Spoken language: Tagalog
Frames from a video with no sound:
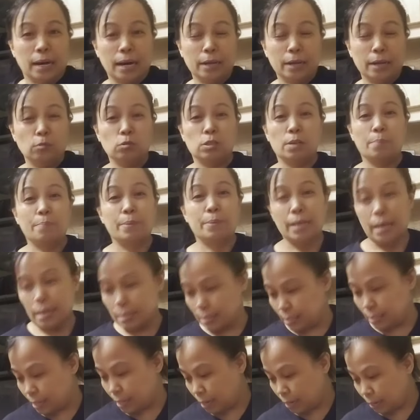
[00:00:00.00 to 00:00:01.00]
ano sa
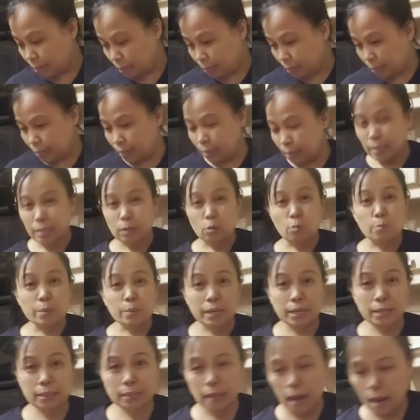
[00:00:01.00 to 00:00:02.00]
Pinas na
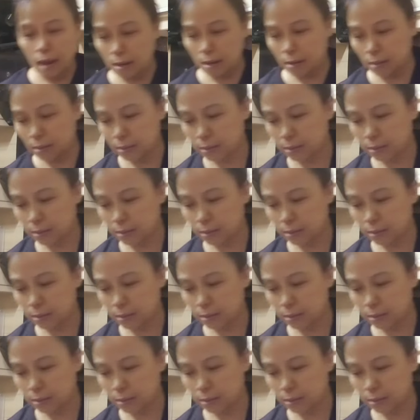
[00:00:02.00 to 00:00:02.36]
kumikita.